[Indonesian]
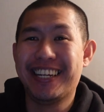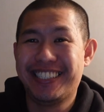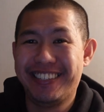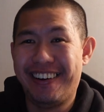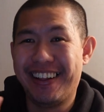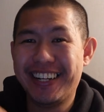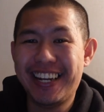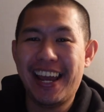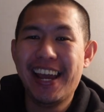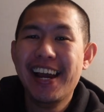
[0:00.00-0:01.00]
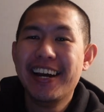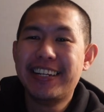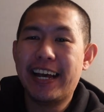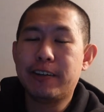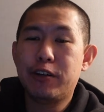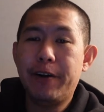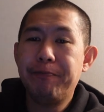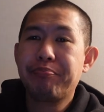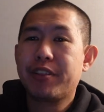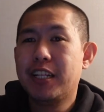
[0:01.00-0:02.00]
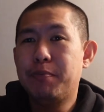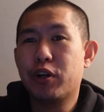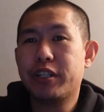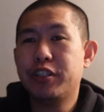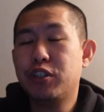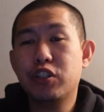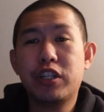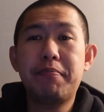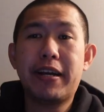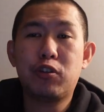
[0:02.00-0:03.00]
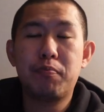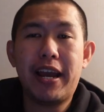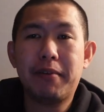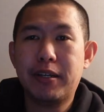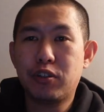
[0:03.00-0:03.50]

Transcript: Justin Holiday dan gue di Portland tuh nontonnya back to back.